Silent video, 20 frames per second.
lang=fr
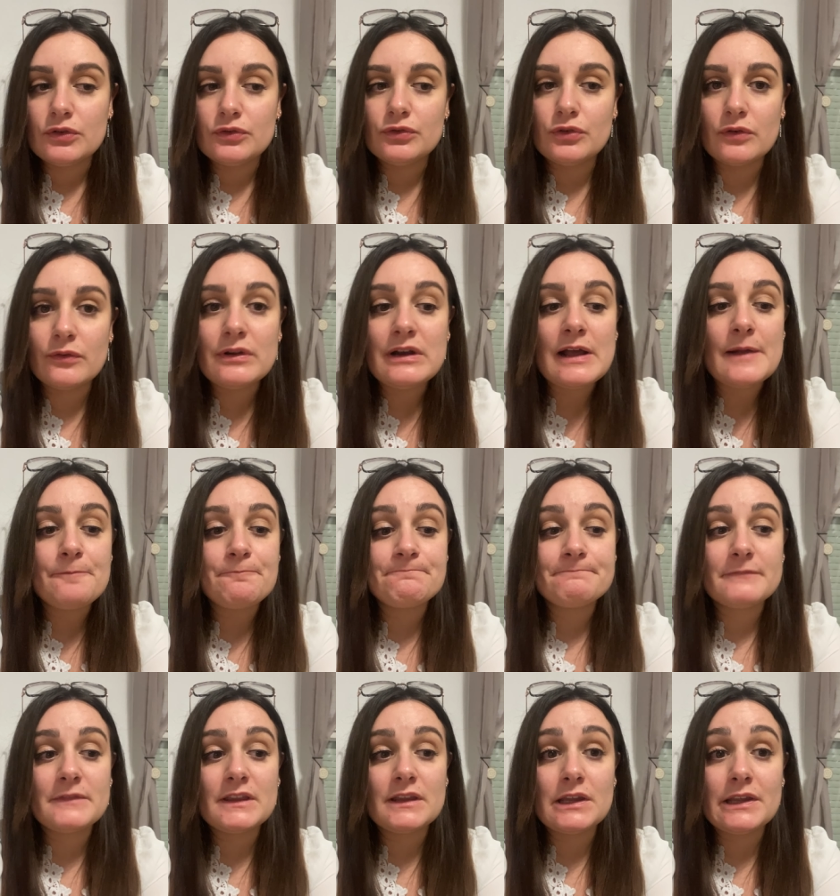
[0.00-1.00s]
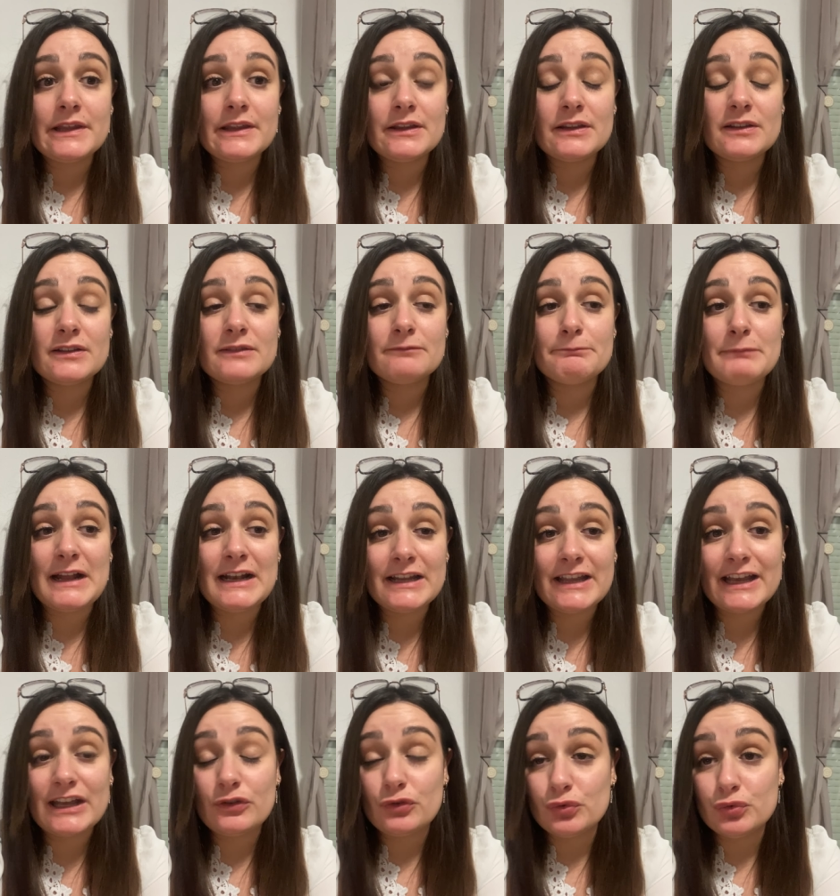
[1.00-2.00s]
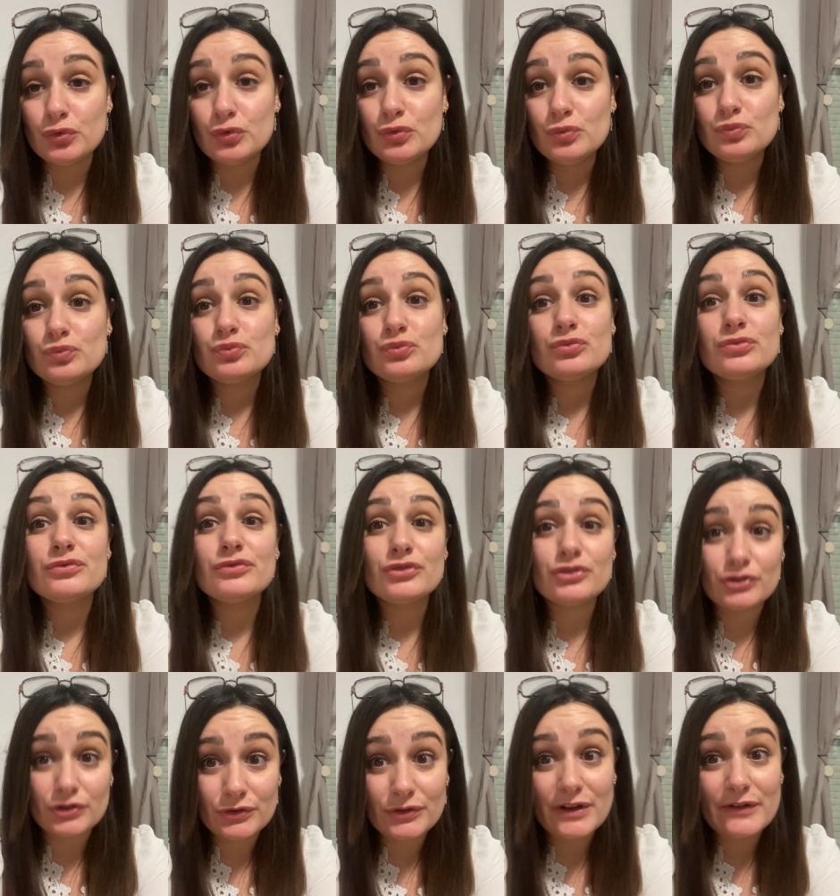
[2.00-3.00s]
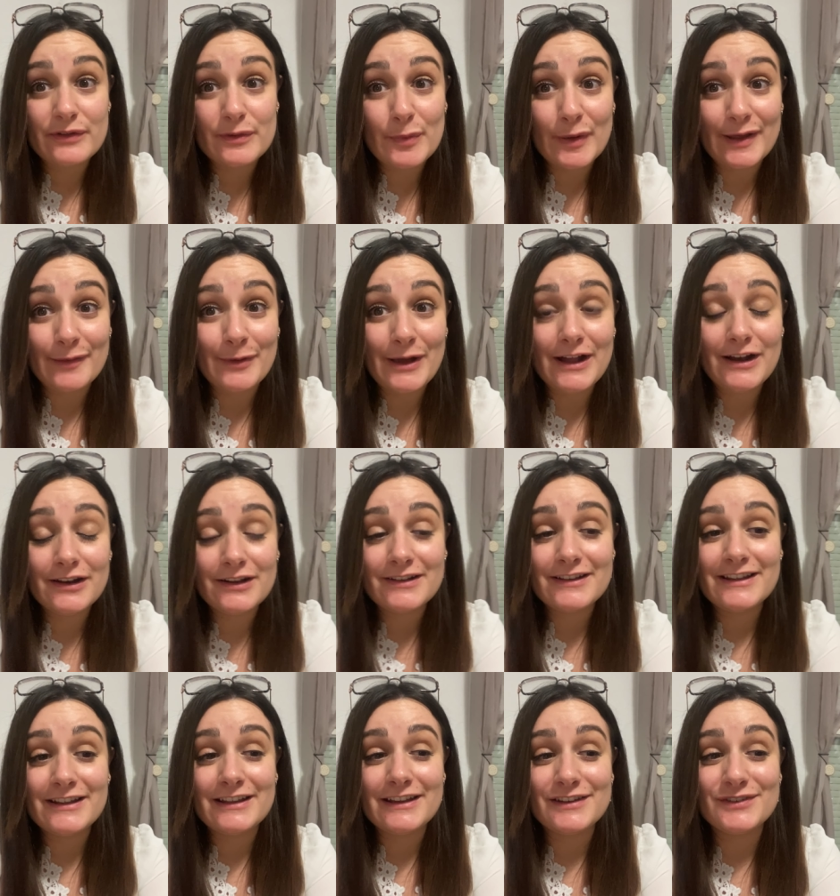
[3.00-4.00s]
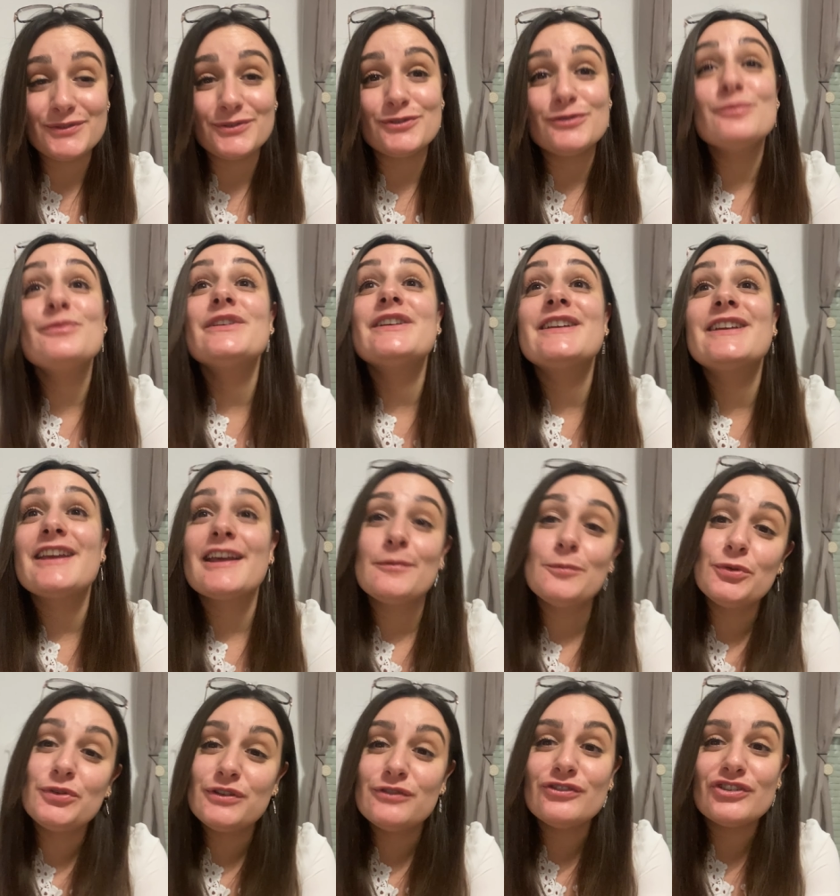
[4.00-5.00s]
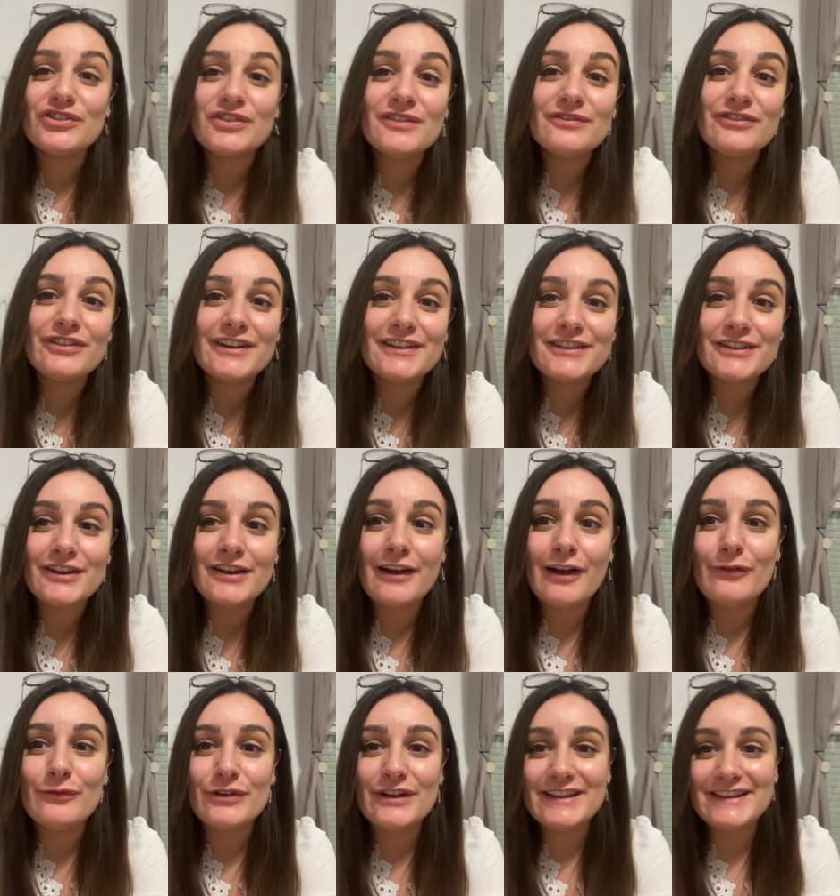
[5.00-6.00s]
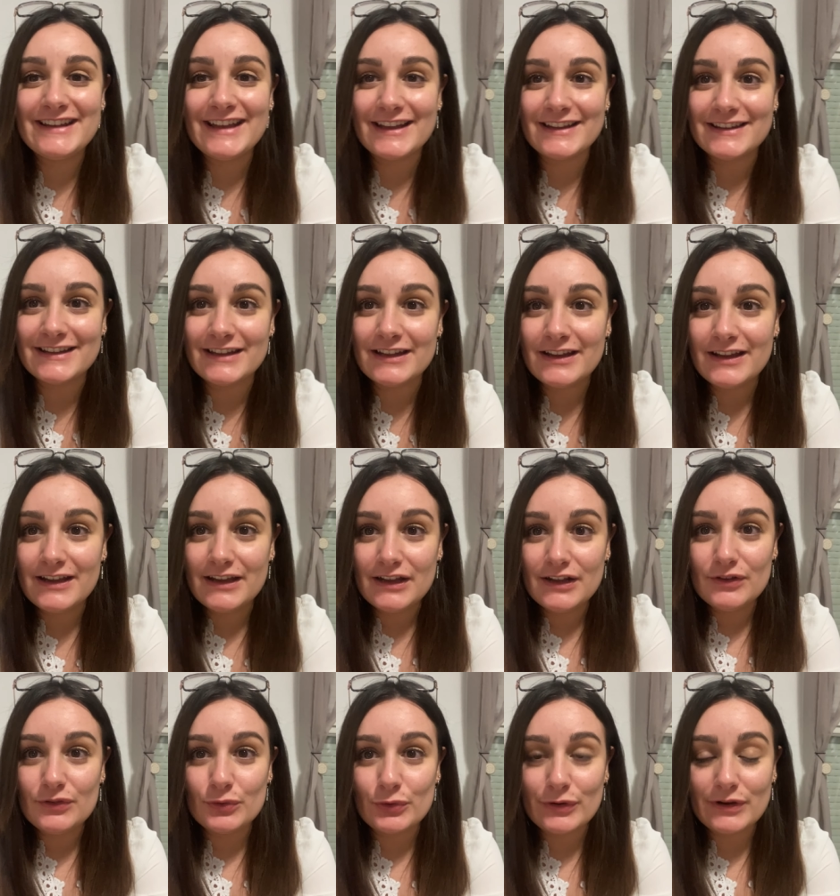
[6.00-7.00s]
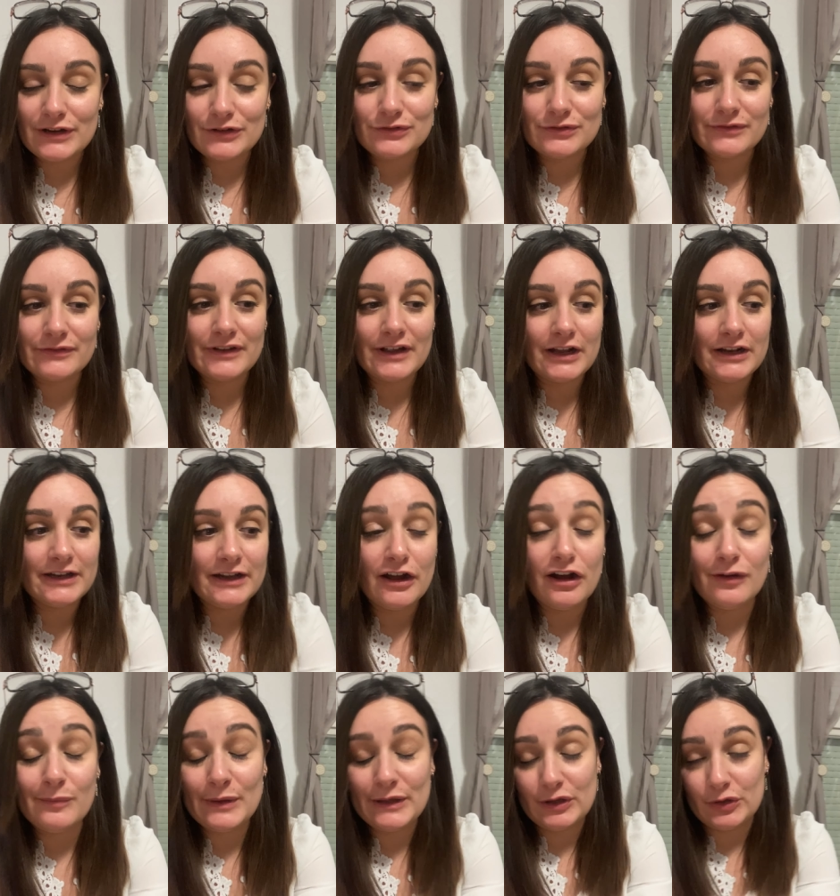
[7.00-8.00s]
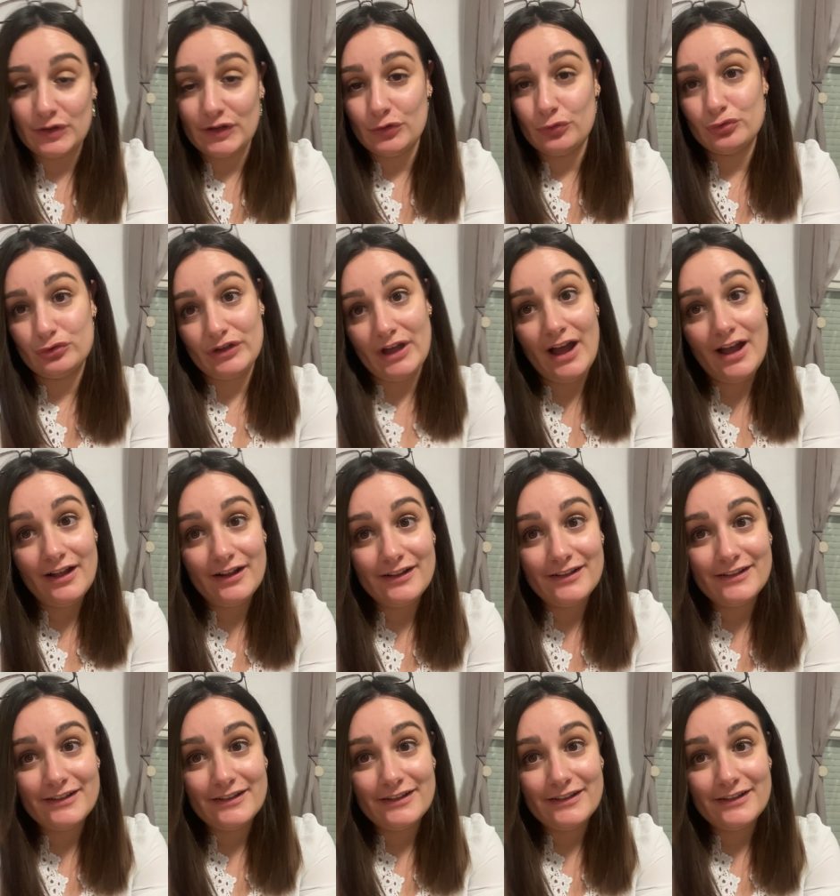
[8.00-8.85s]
Donc voilà, malgré tout, j'en aurais fait pas mal. Et du coup, mes quatre petits voisins vont être, euh, vont être gâtés. Donc là, je vais aller empaqueter tout ça.